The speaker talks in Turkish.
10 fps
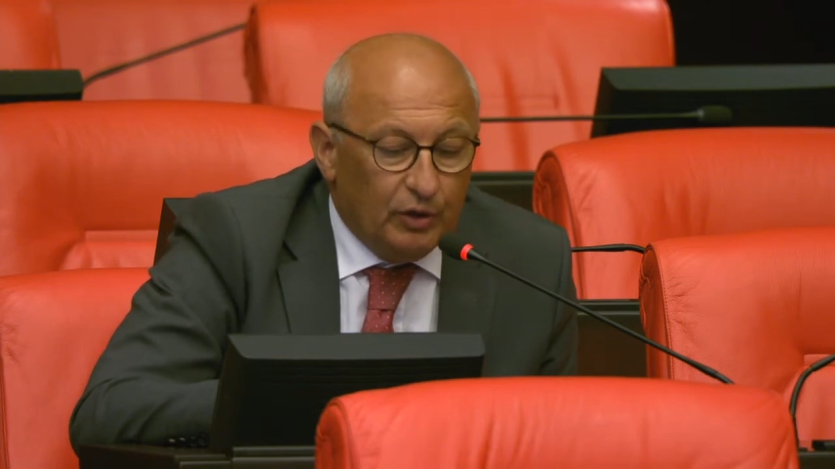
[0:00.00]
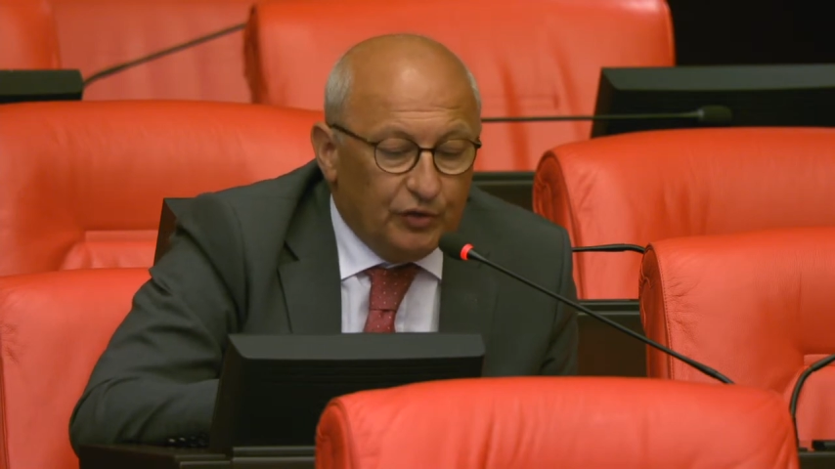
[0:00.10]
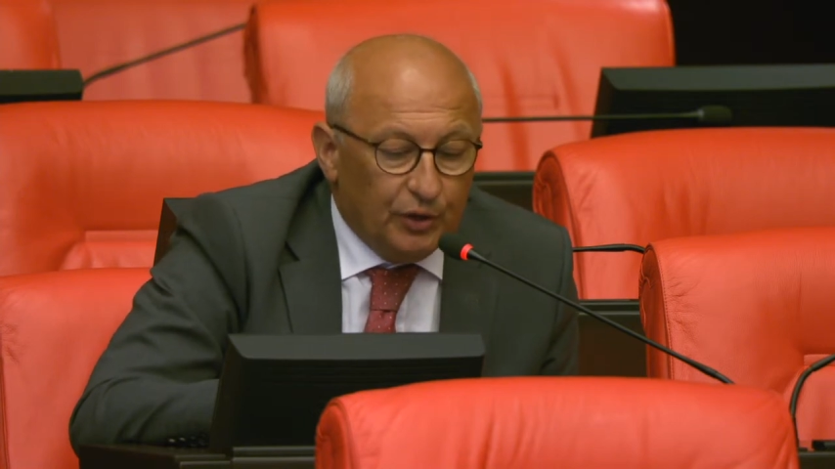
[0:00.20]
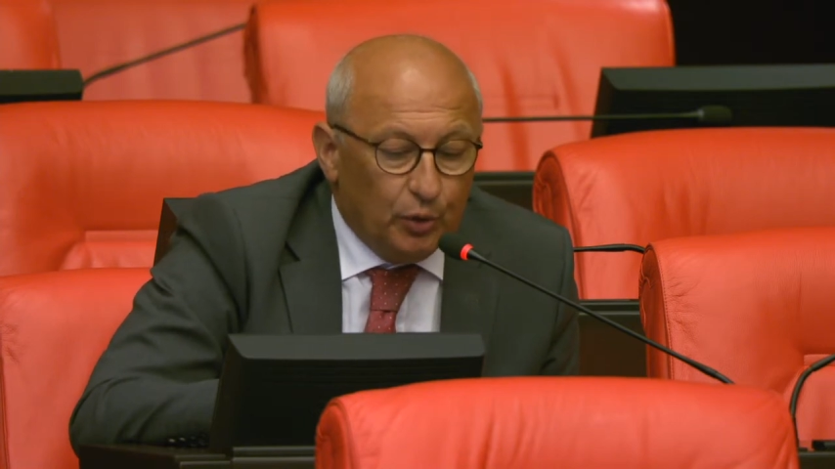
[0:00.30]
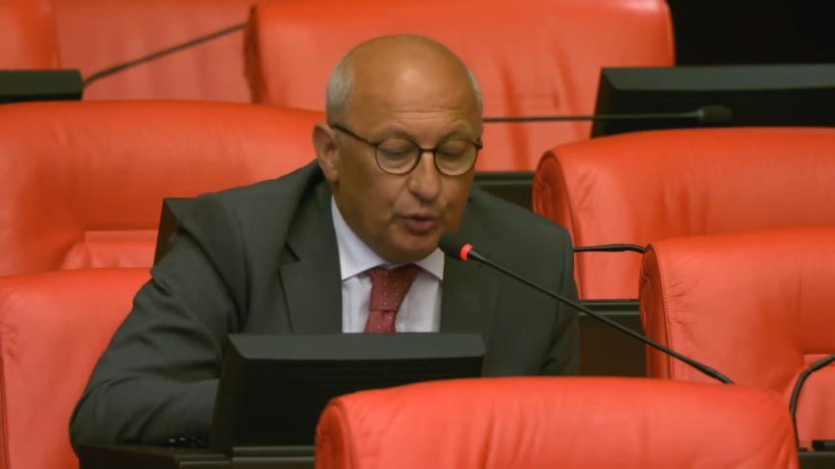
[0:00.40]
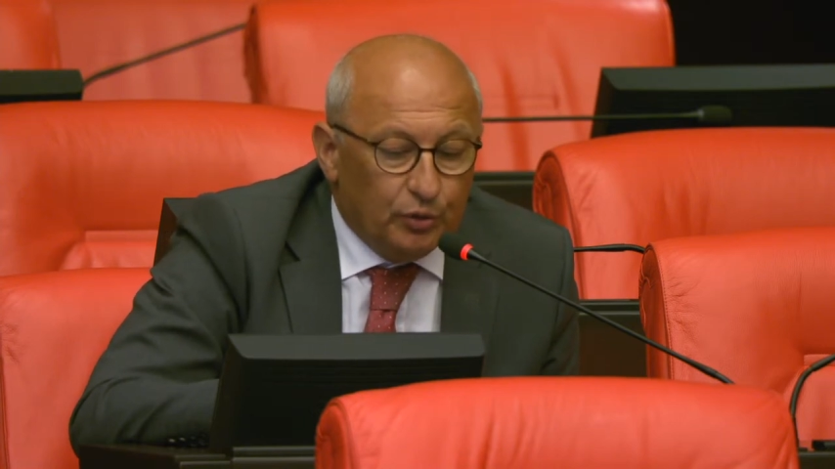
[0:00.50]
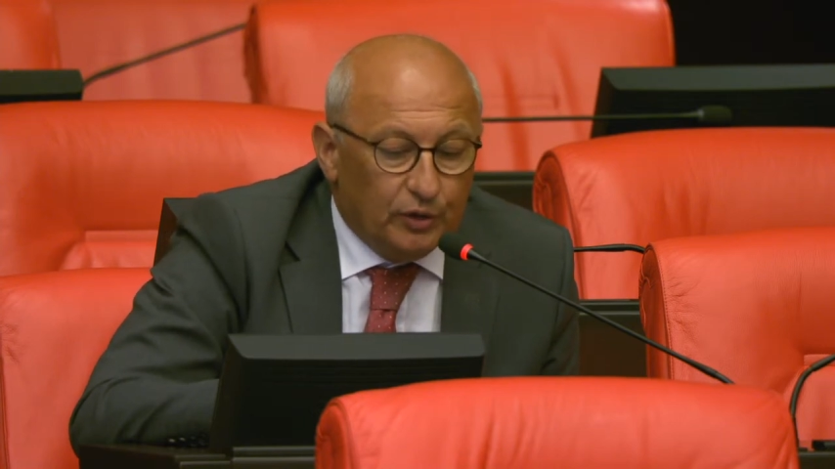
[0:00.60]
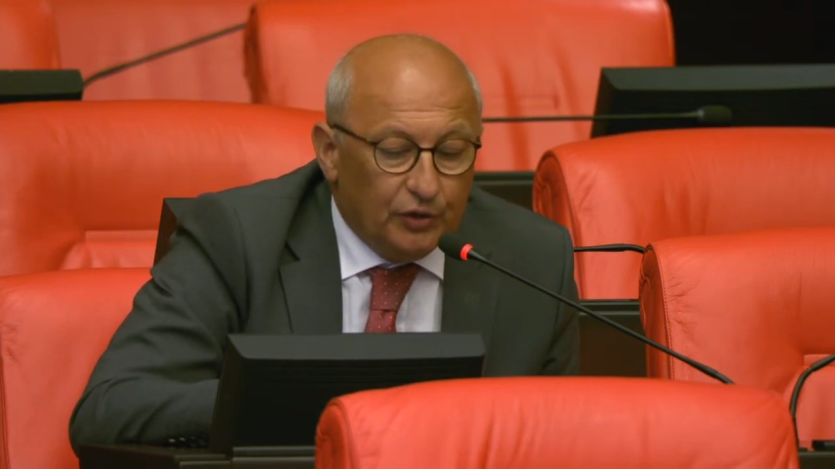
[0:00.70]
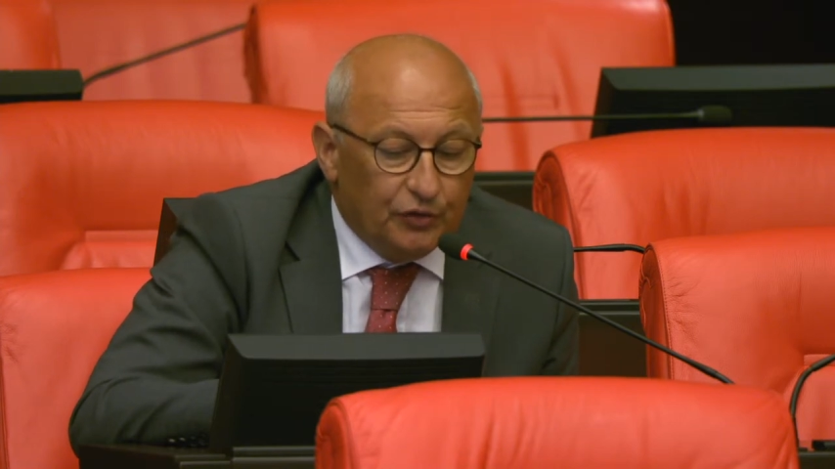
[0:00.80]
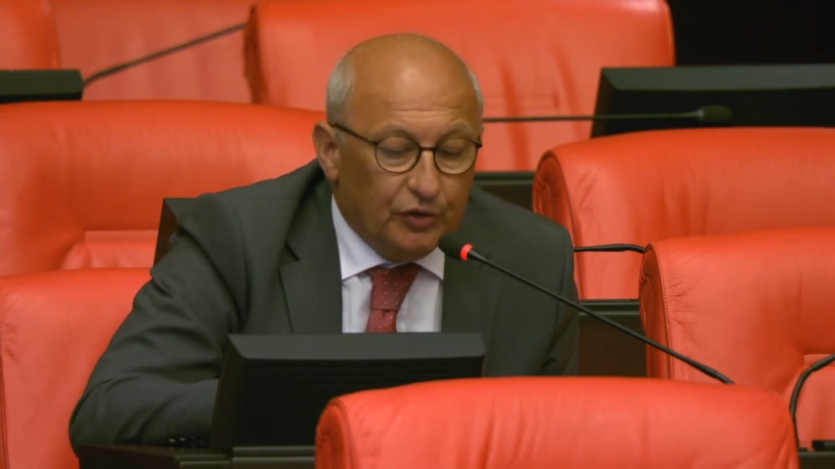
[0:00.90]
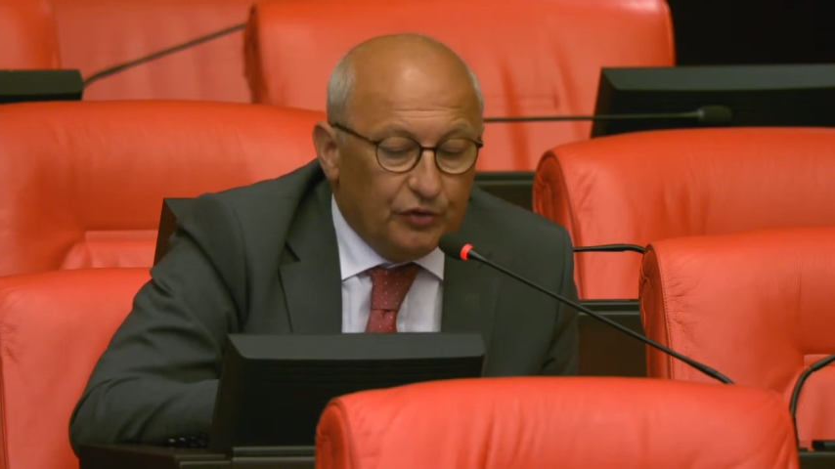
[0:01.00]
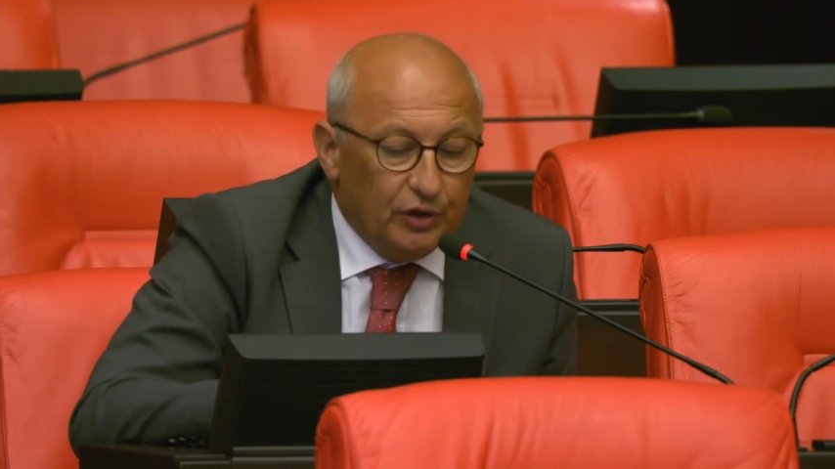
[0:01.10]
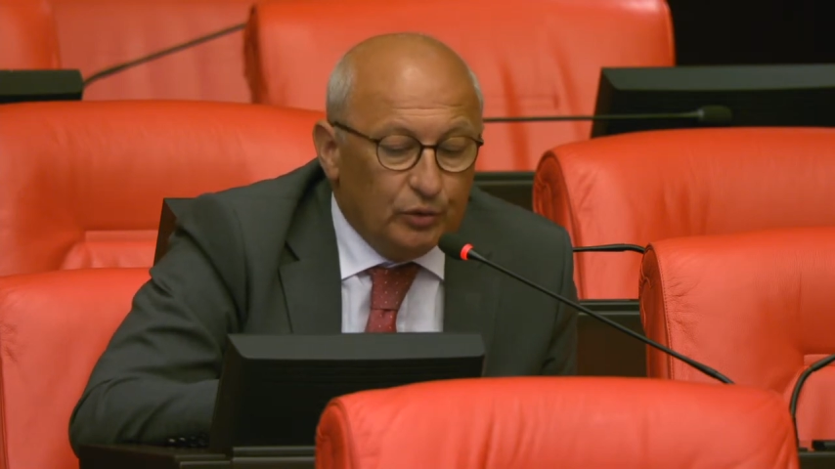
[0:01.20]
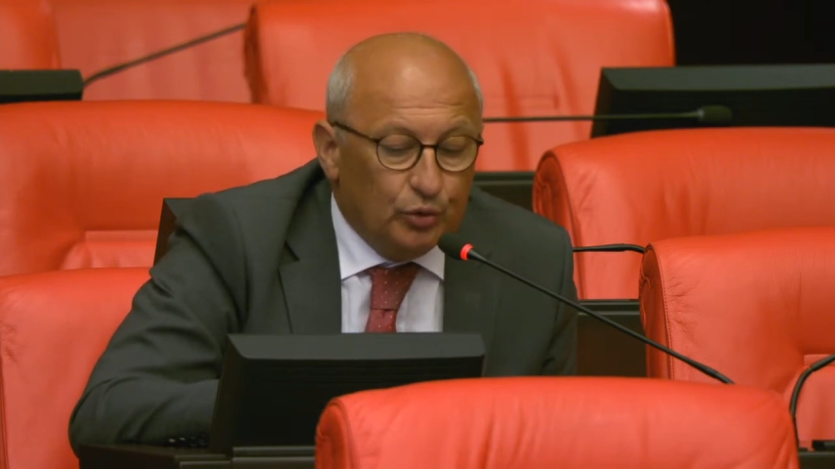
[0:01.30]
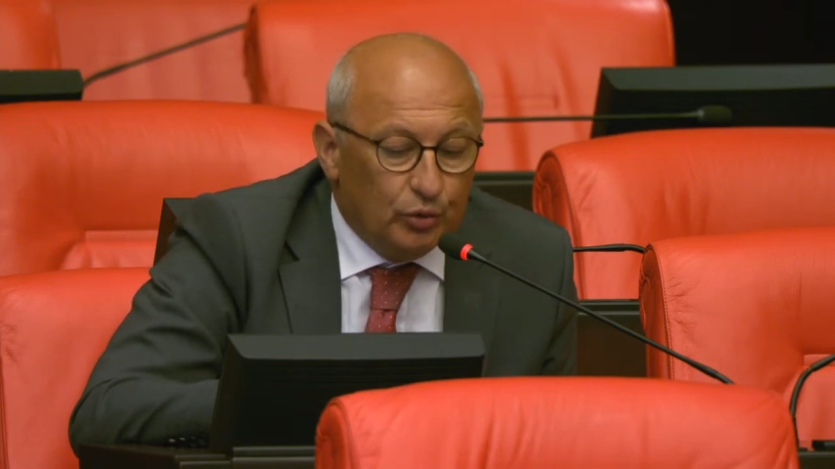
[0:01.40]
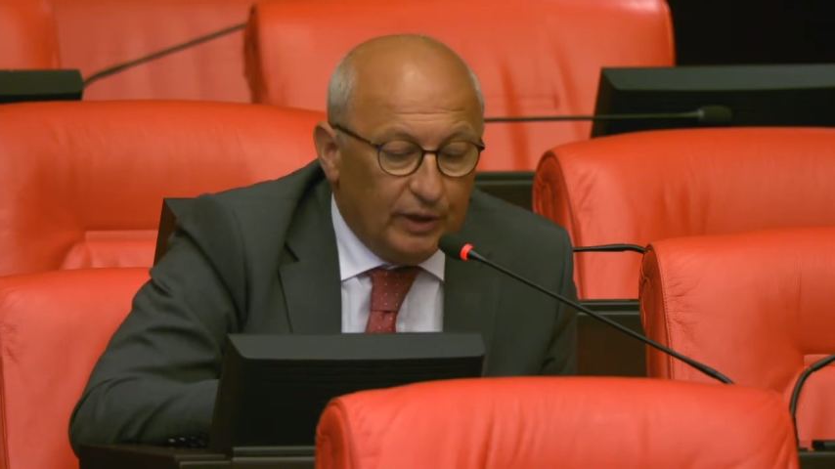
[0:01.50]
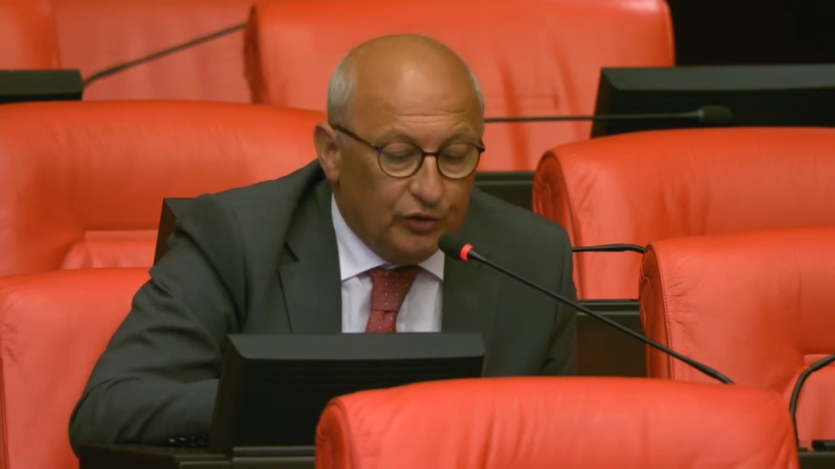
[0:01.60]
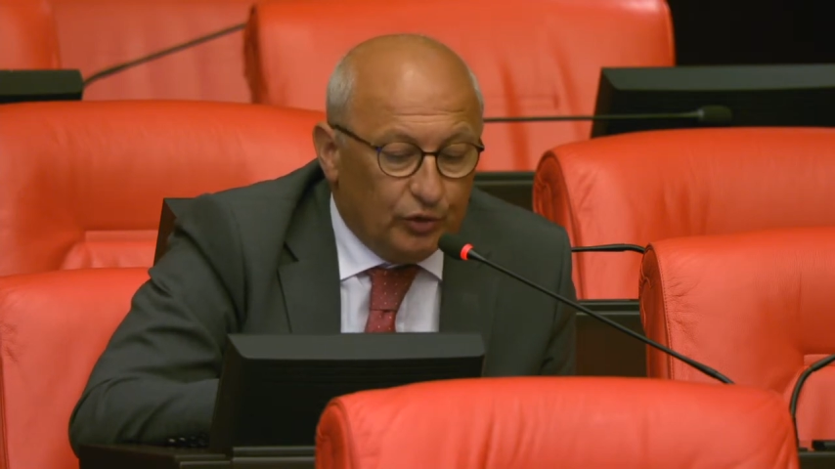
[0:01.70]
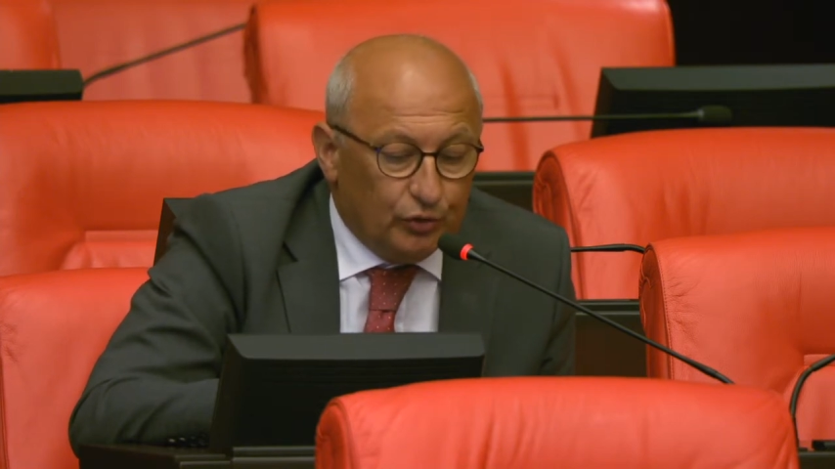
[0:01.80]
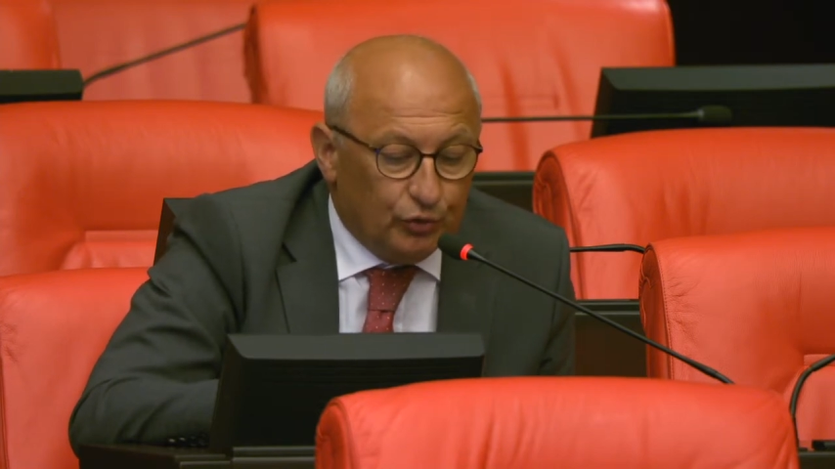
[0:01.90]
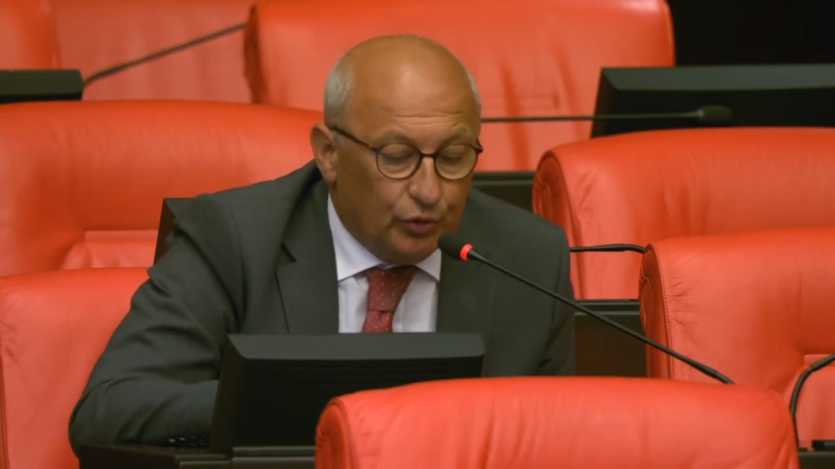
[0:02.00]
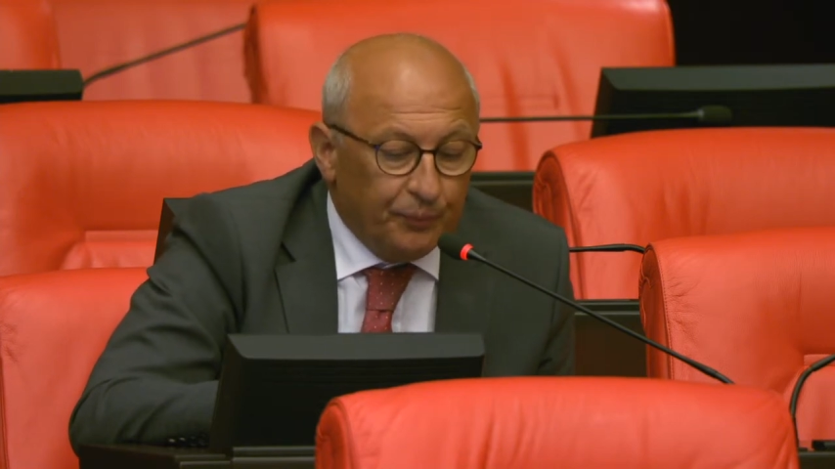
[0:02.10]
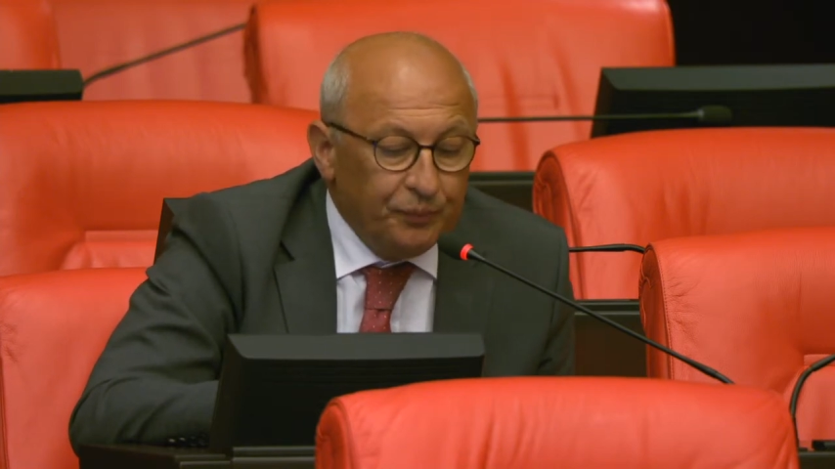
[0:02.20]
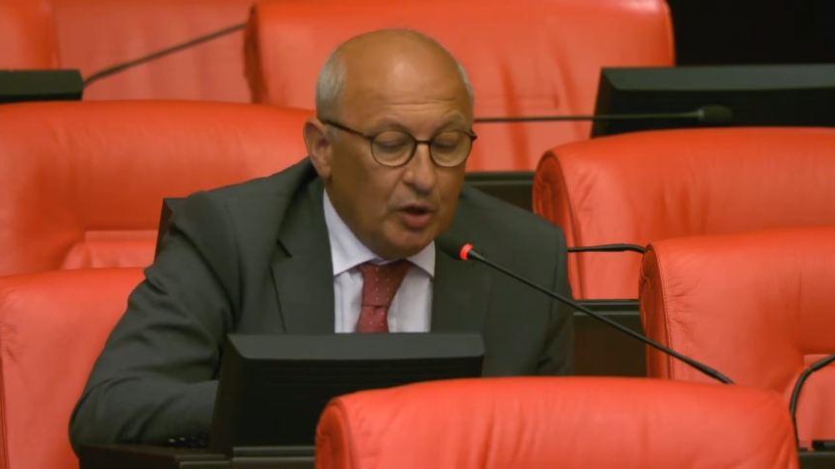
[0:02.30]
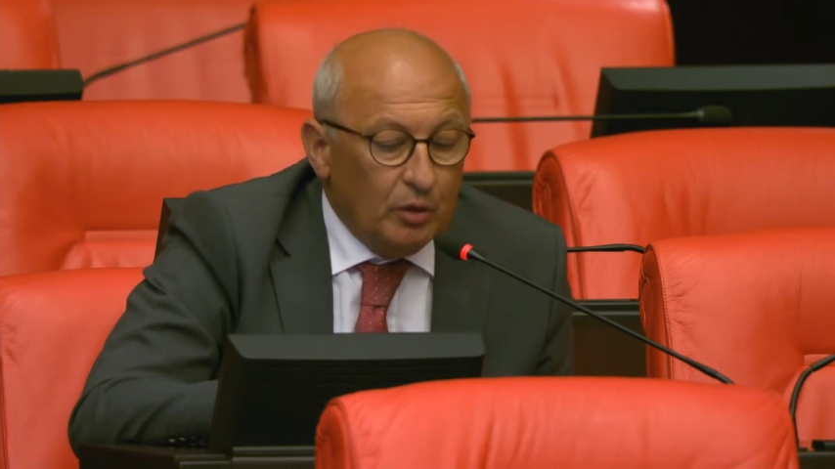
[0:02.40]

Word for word: meslek örgütleri seslerini duyurmaya çalışıyor.